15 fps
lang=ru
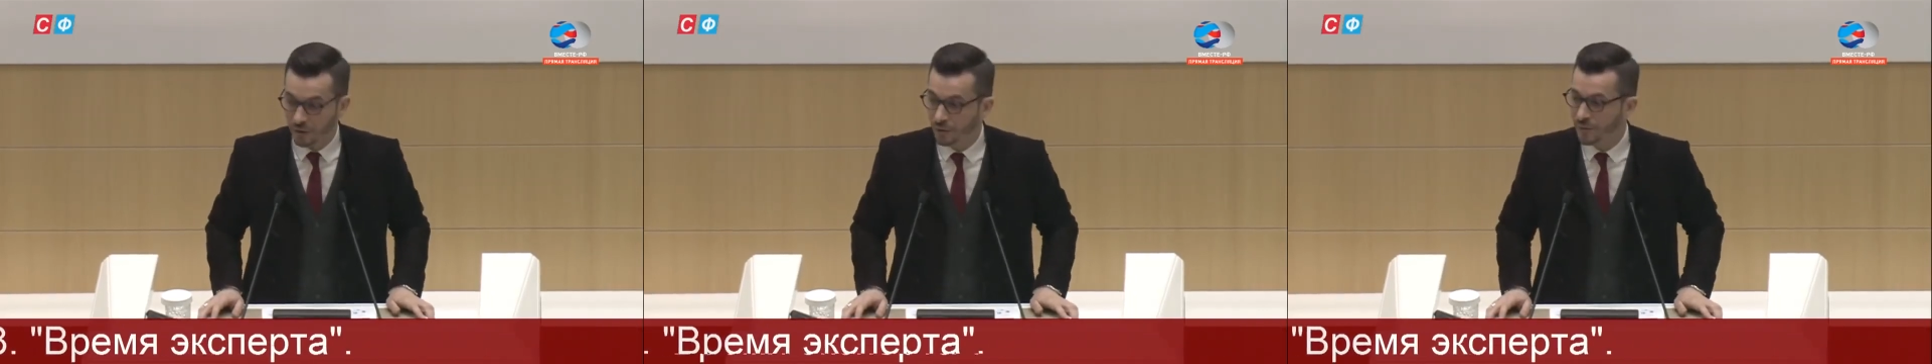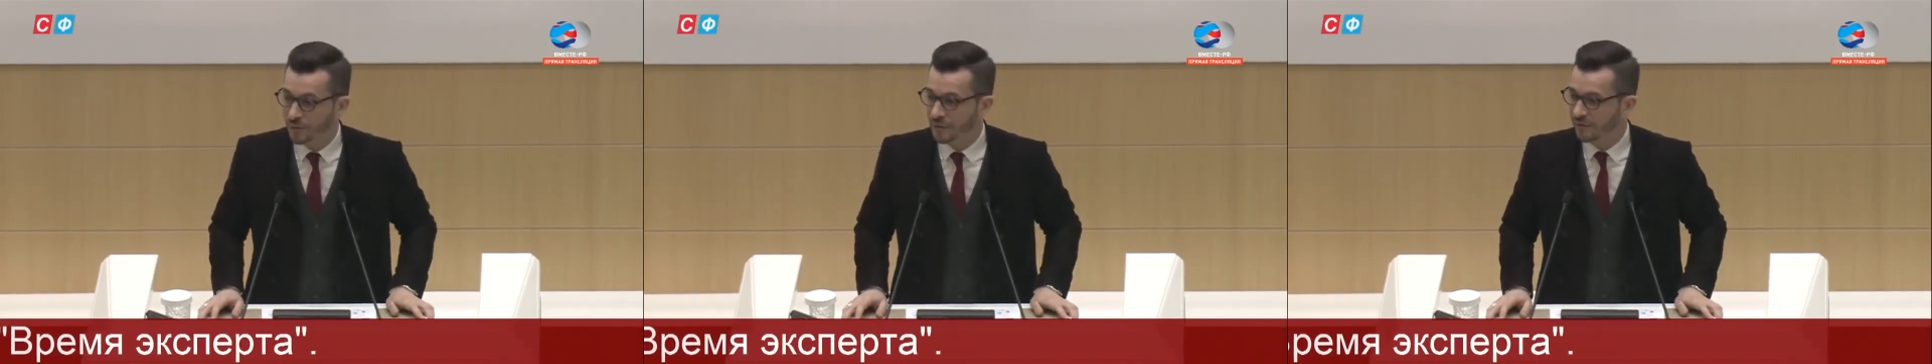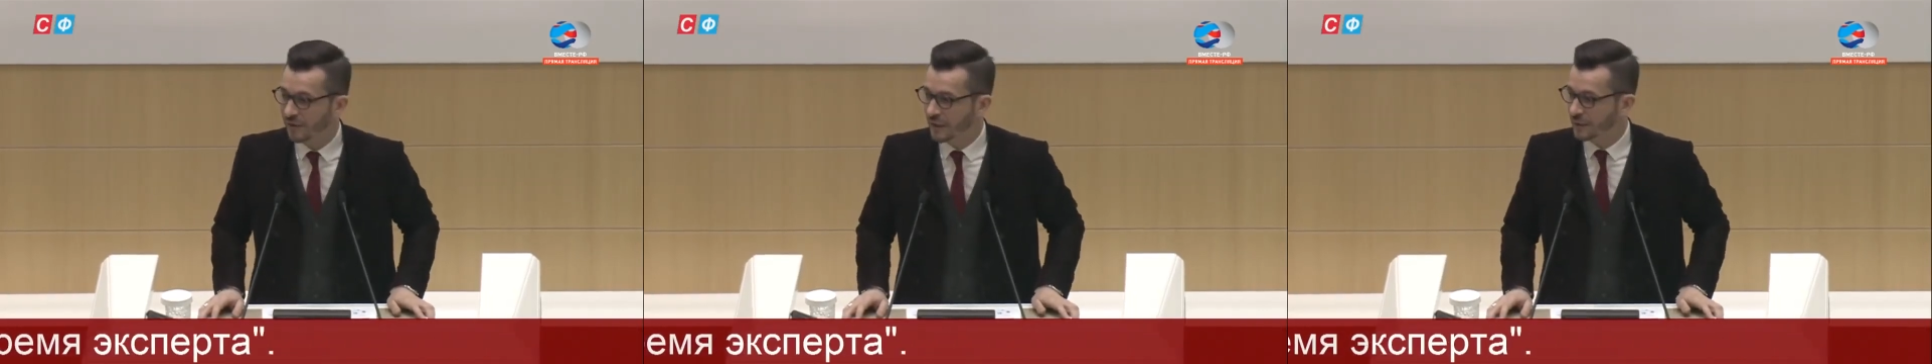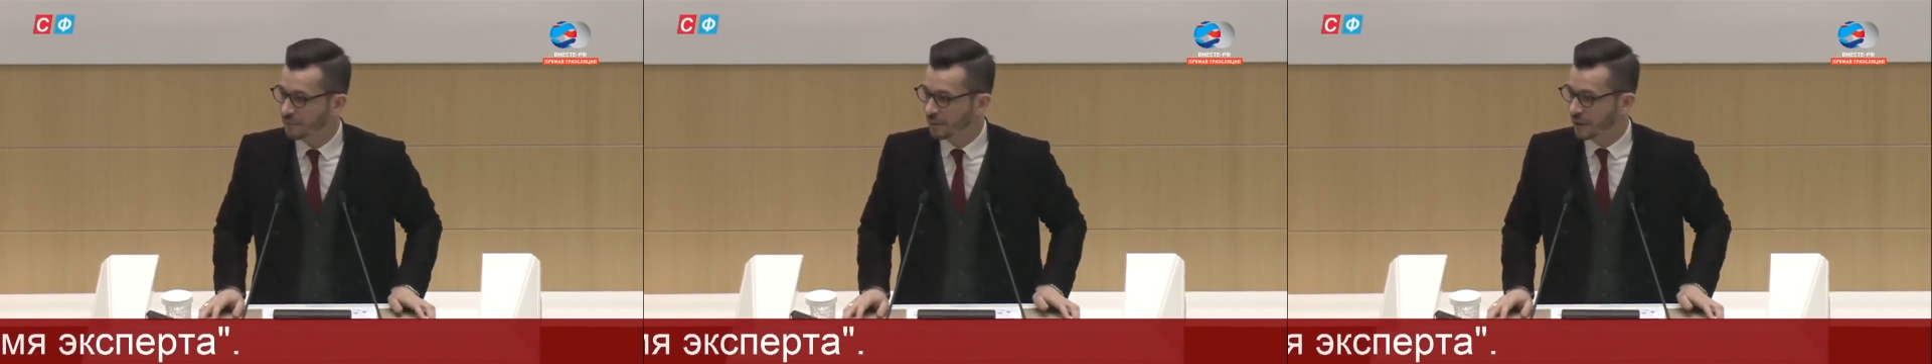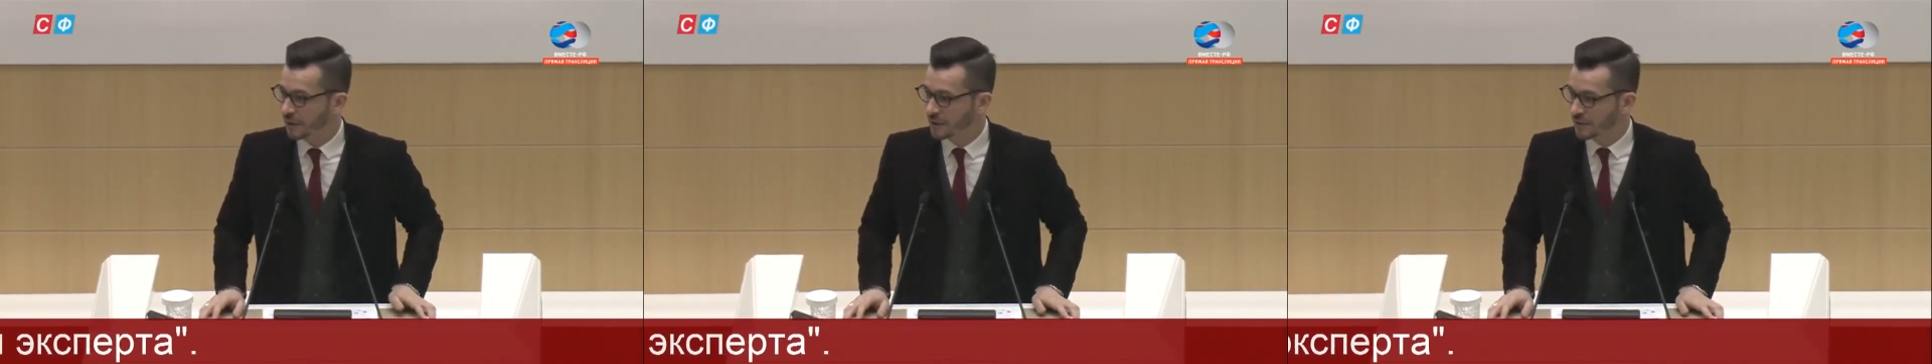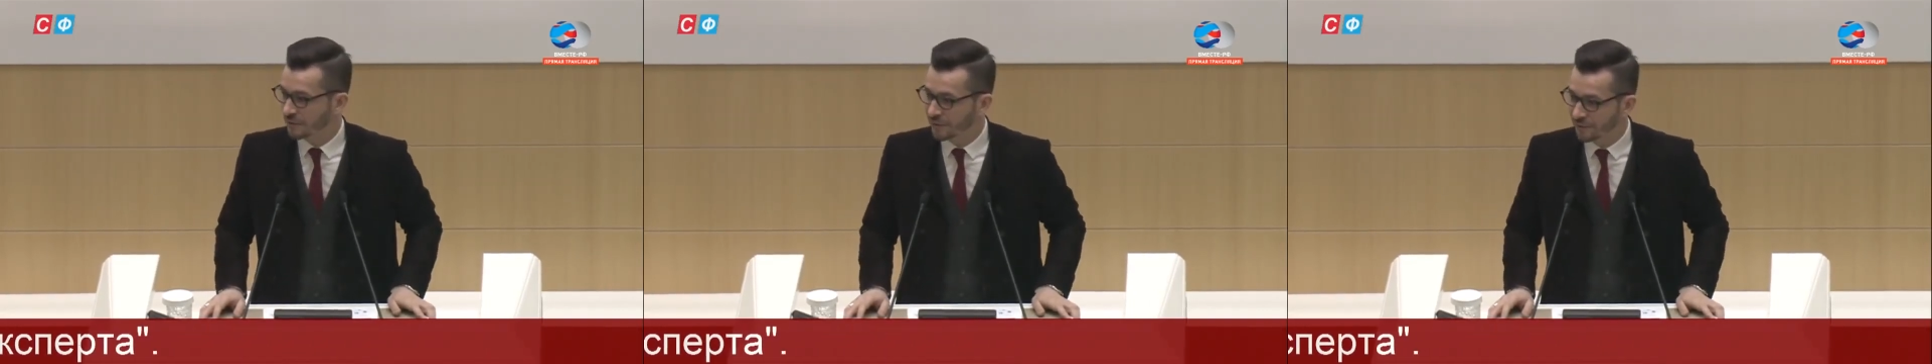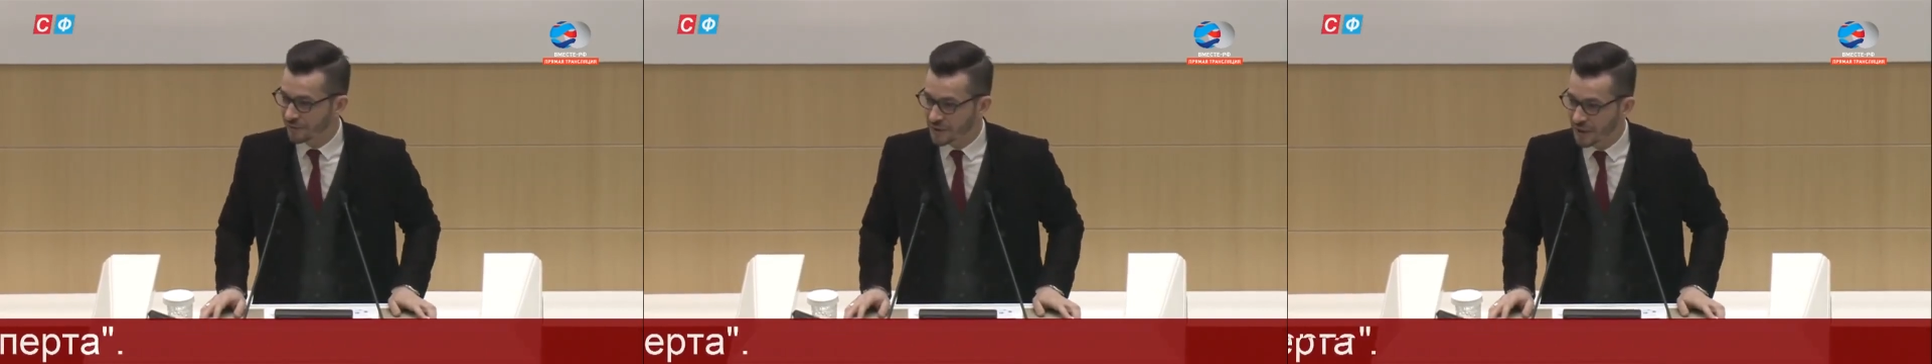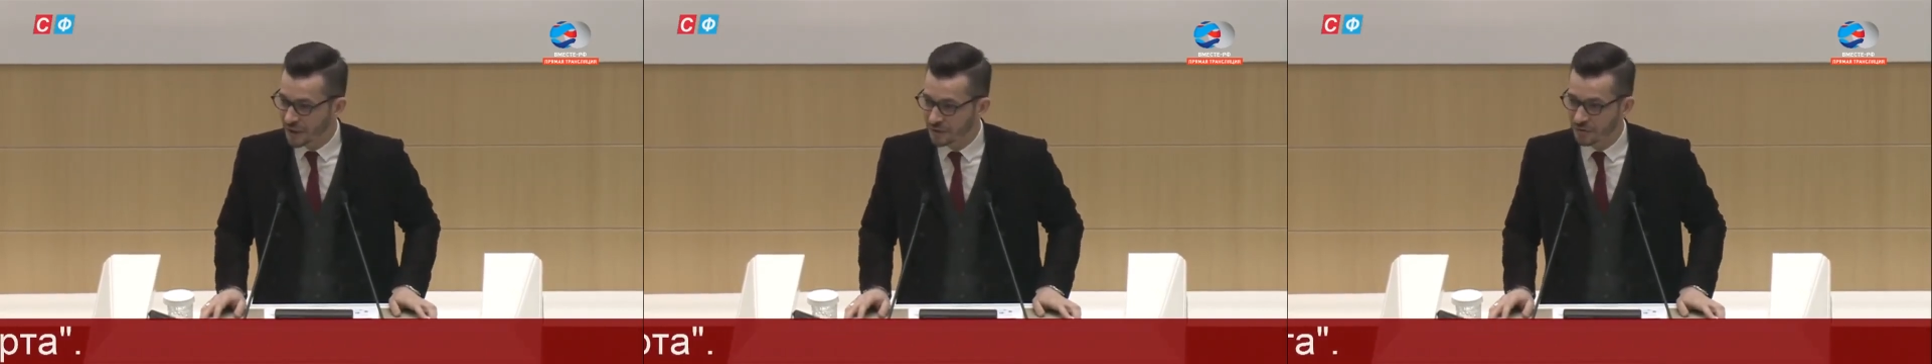любим говорить про
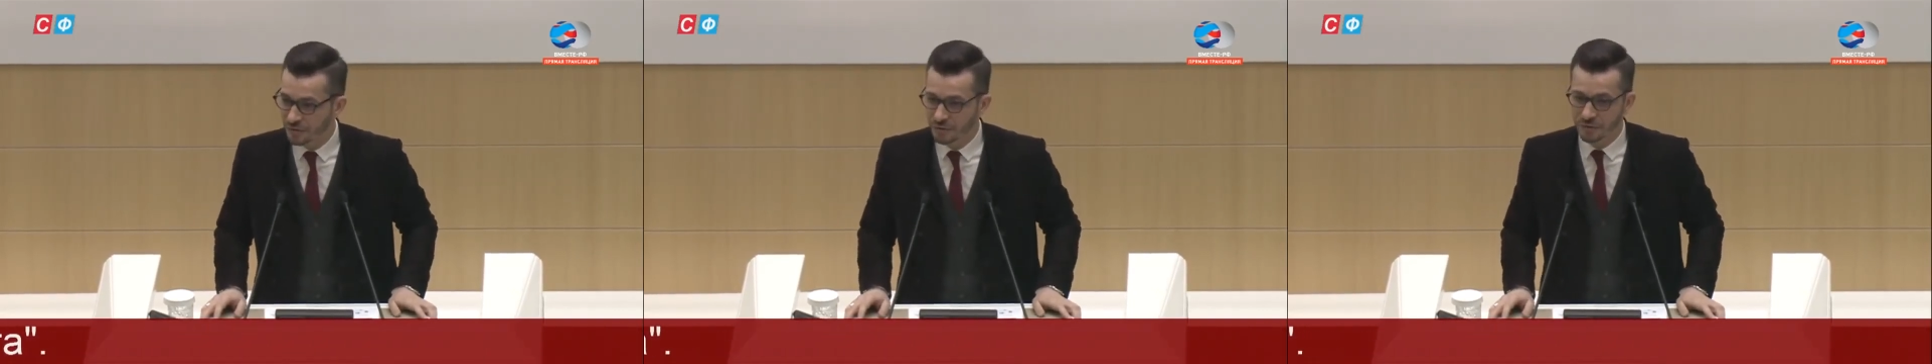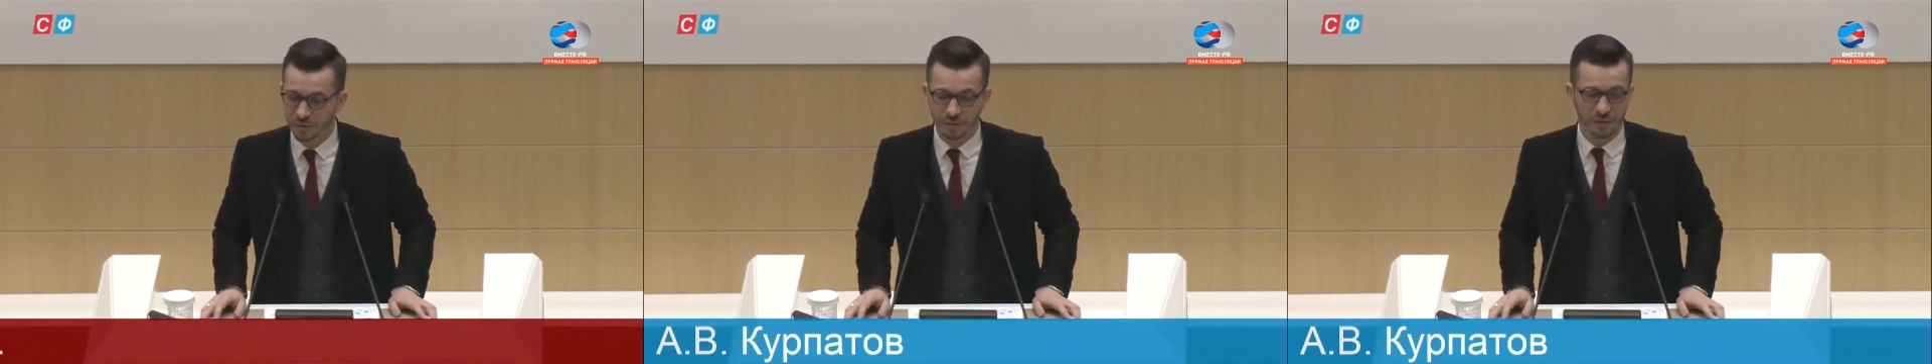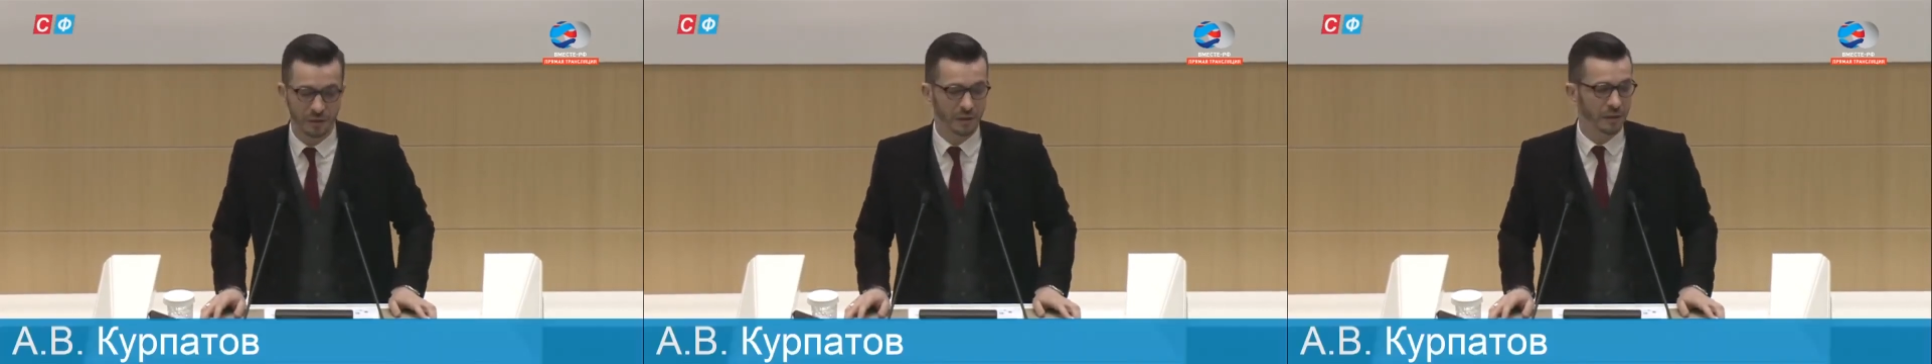цифровизацию,